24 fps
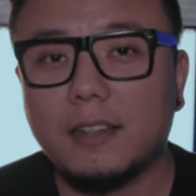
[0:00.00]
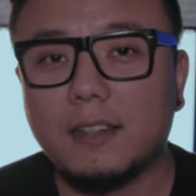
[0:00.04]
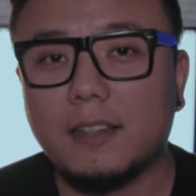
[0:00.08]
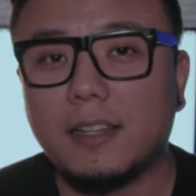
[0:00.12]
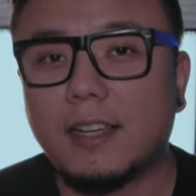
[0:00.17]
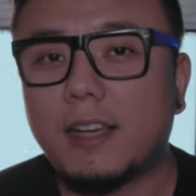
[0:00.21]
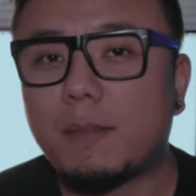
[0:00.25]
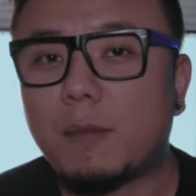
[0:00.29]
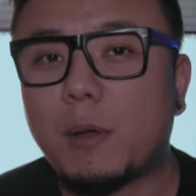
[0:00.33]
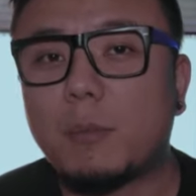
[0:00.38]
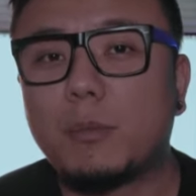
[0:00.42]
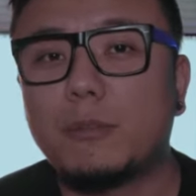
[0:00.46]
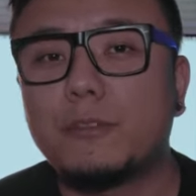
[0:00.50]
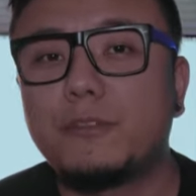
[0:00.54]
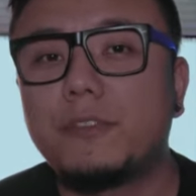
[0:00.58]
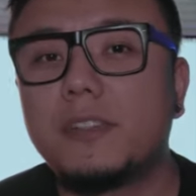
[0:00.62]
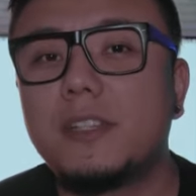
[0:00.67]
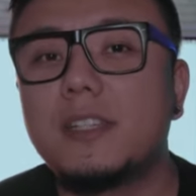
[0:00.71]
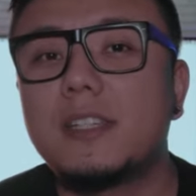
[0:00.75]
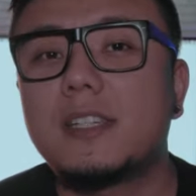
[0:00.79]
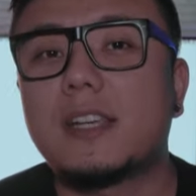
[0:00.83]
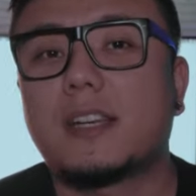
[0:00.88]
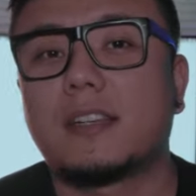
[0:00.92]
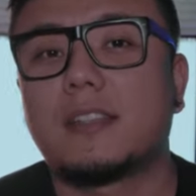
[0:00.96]
你干嘛不
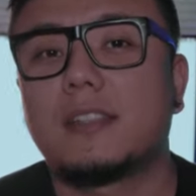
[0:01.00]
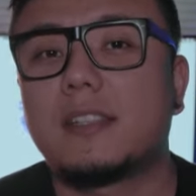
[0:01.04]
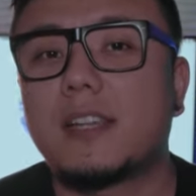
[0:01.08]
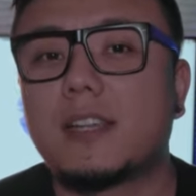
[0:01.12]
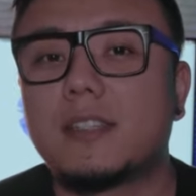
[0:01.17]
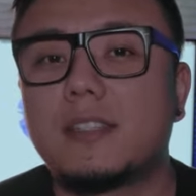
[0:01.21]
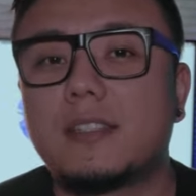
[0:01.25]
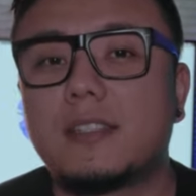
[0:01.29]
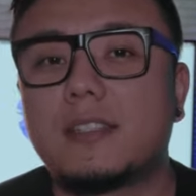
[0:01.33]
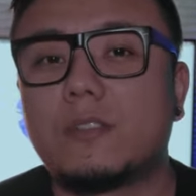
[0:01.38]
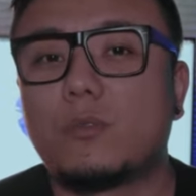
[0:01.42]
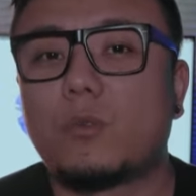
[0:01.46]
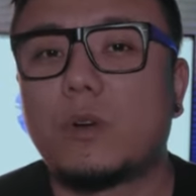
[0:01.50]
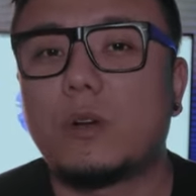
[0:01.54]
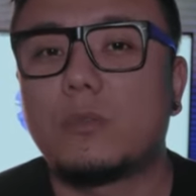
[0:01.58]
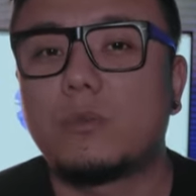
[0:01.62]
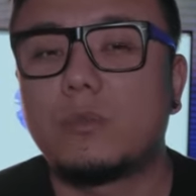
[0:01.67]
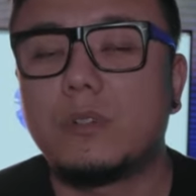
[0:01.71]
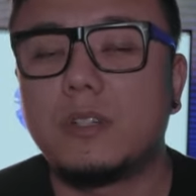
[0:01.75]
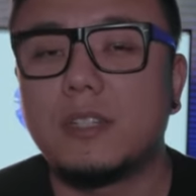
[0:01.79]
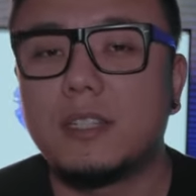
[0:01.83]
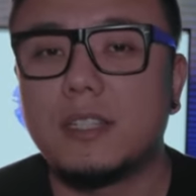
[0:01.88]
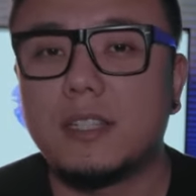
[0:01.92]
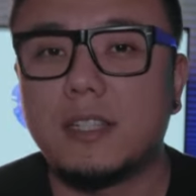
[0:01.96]
分享一下自己玩
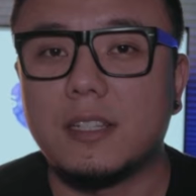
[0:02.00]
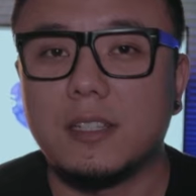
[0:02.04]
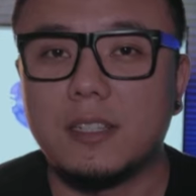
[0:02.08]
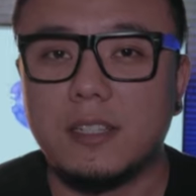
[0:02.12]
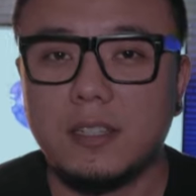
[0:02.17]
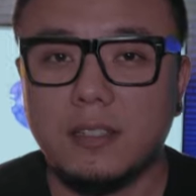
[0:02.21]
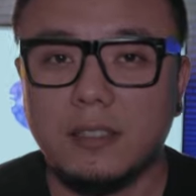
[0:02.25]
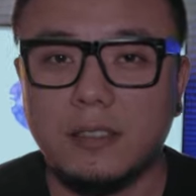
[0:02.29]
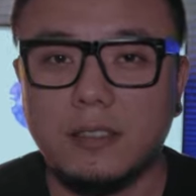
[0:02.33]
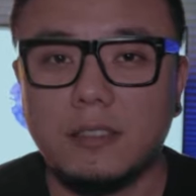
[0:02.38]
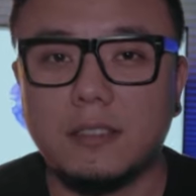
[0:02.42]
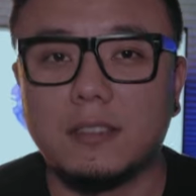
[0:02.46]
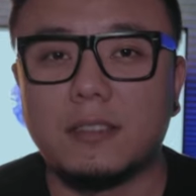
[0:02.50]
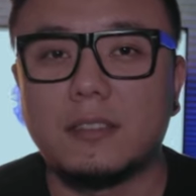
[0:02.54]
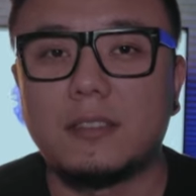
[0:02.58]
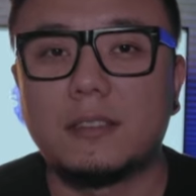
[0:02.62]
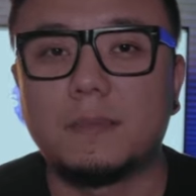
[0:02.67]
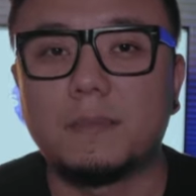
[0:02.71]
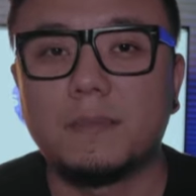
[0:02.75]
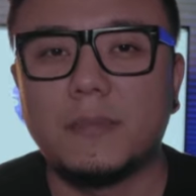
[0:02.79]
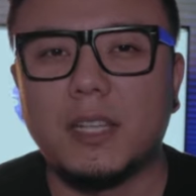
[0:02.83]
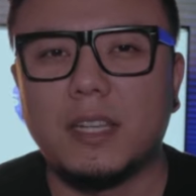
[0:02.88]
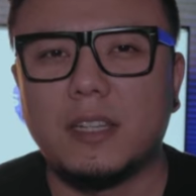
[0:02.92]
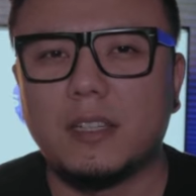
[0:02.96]
无人机的心得呢？
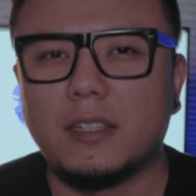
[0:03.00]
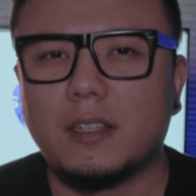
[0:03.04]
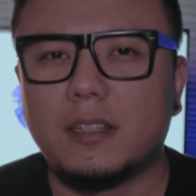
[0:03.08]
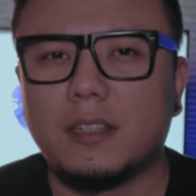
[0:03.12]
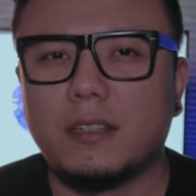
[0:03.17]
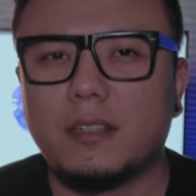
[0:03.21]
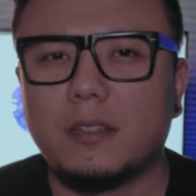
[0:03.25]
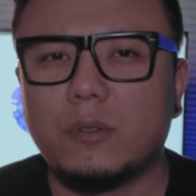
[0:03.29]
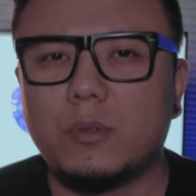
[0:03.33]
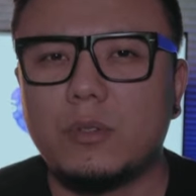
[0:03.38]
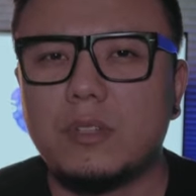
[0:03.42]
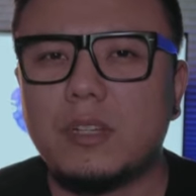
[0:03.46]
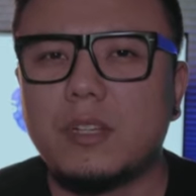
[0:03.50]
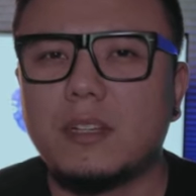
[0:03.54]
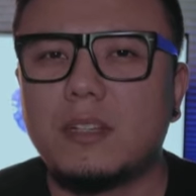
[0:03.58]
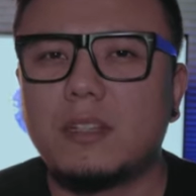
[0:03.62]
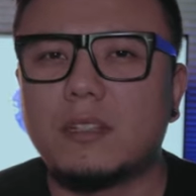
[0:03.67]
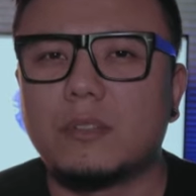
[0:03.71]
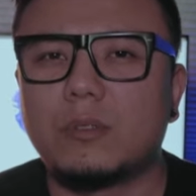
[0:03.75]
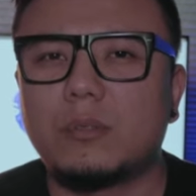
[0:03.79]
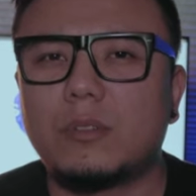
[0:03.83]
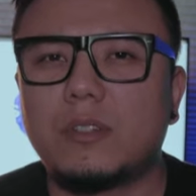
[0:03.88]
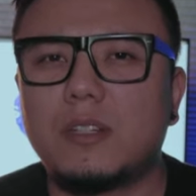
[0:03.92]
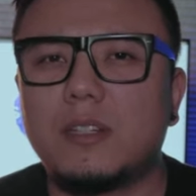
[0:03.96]
我想
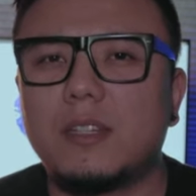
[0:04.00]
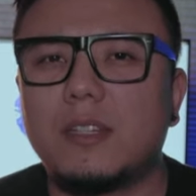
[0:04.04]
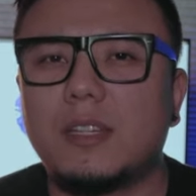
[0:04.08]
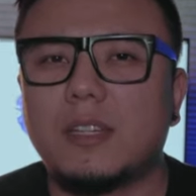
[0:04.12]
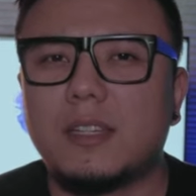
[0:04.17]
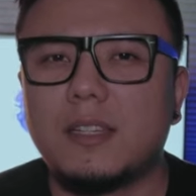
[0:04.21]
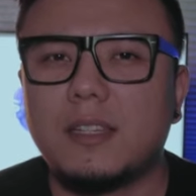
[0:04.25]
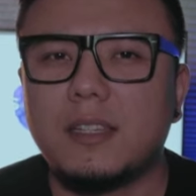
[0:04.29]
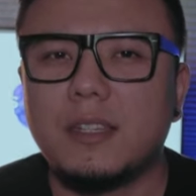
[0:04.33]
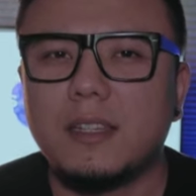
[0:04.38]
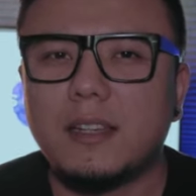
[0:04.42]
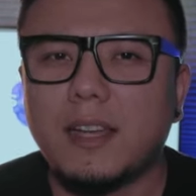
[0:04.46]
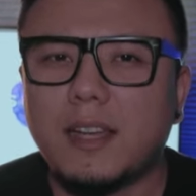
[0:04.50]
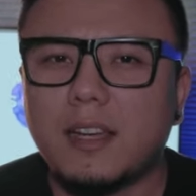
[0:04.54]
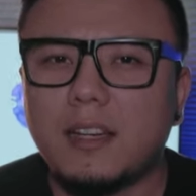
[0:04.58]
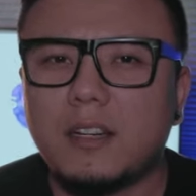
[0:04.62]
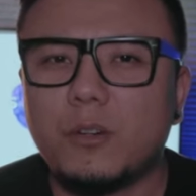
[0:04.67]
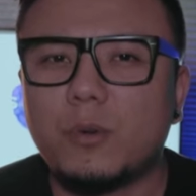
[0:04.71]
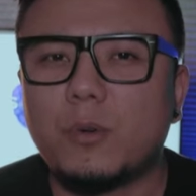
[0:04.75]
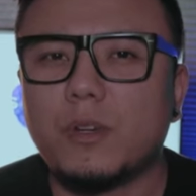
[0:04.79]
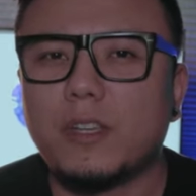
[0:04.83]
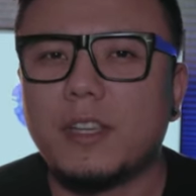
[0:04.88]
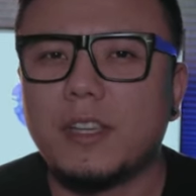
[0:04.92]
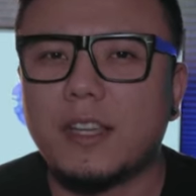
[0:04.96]
很多人也应该
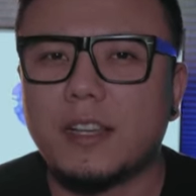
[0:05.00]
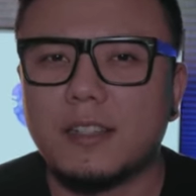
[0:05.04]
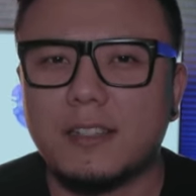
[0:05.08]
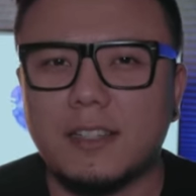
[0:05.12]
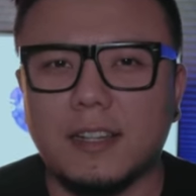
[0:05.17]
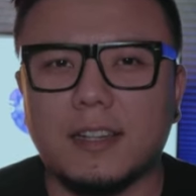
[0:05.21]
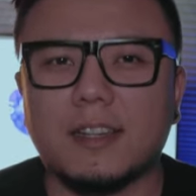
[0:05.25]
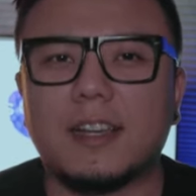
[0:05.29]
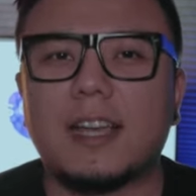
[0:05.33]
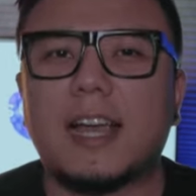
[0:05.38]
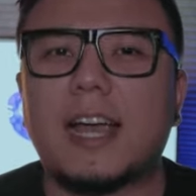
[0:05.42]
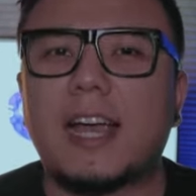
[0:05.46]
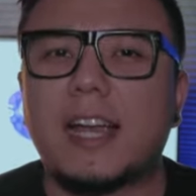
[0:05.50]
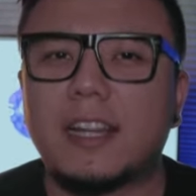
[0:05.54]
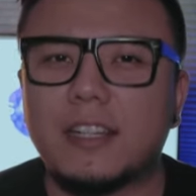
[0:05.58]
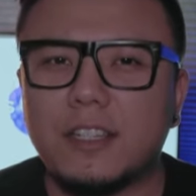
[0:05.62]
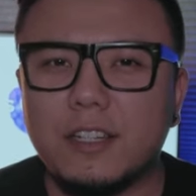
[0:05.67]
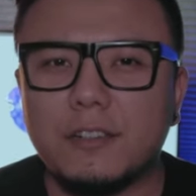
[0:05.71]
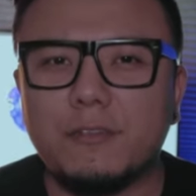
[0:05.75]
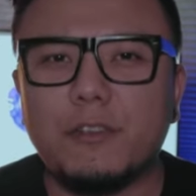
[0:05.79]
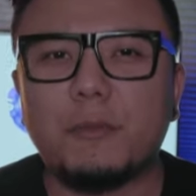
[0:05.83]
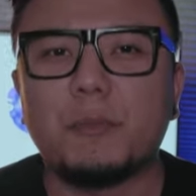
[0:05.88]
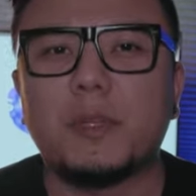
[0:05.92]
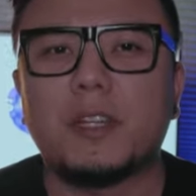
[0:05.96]
和我一样想看
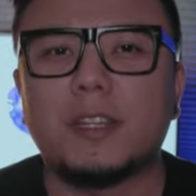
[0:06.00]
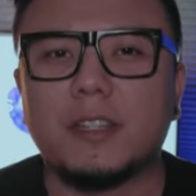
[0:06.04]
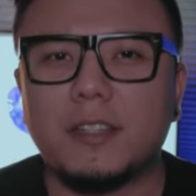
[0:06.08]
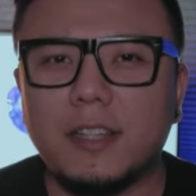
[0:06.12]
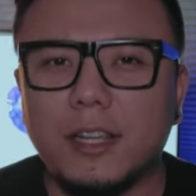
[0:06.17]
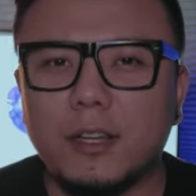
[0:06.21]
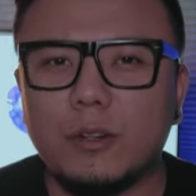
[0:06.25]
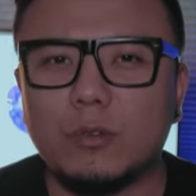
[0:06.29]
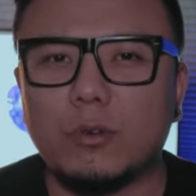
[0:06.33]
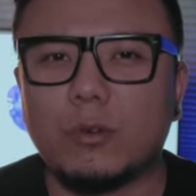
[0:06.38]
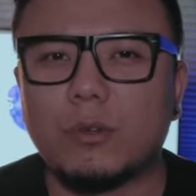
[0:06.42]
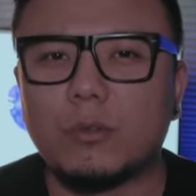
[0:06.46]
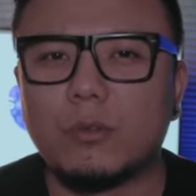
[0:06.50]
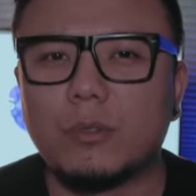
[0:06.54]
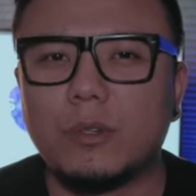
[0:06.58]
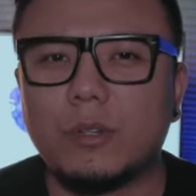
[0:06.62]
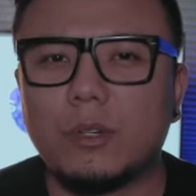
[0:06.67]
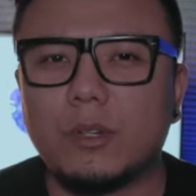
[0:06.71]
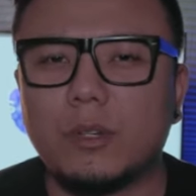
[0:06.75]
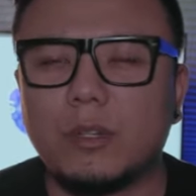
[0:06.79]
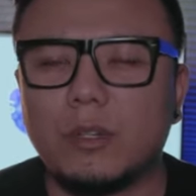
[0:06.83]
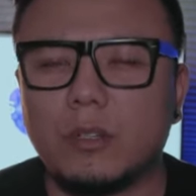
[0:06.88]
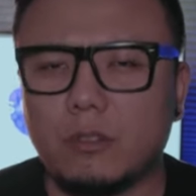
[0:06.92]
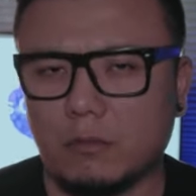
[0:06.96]
这方面的内容。
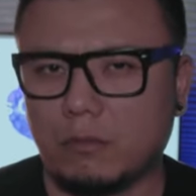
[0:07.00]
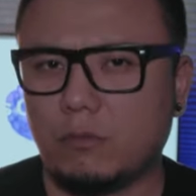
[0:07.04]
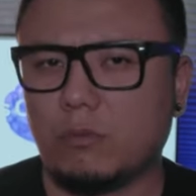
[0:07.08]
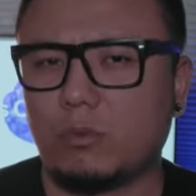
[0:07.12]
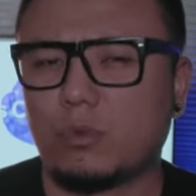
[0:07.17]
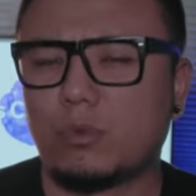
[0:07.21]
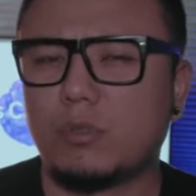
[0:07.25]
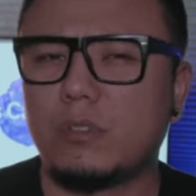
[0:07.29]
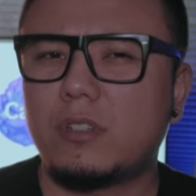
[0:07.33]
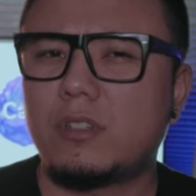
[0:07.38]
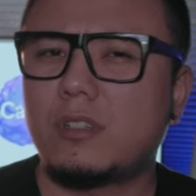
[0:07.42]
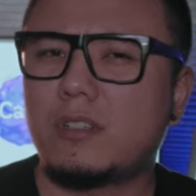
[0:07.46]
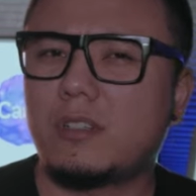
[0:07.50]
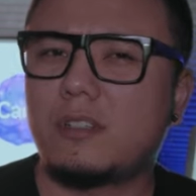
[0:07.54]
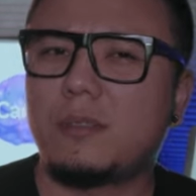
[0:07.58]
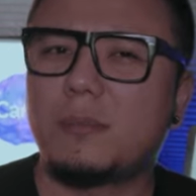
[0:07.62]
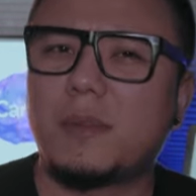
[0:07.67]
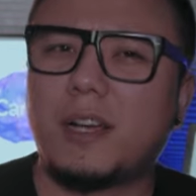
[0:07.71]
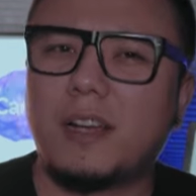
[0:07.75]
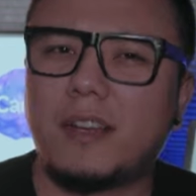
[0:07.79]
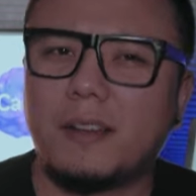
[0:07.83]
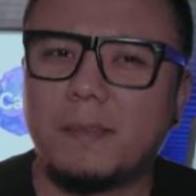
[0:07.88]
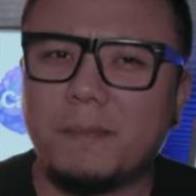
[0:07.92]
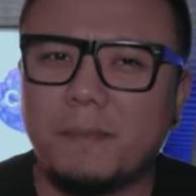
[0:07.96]
我说是
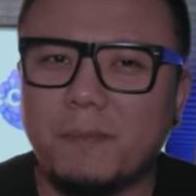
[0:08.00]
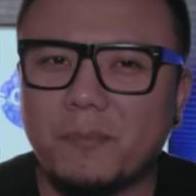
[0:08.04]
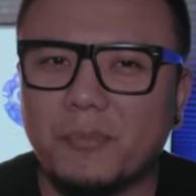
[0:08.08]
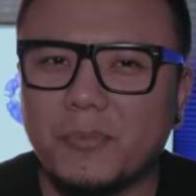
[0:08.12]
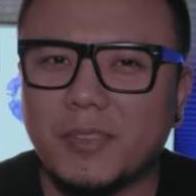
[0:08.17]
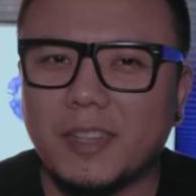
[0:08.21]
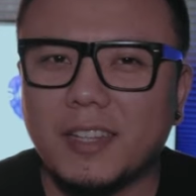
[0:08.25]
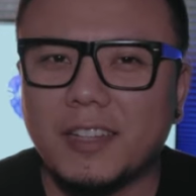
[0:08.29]
吗？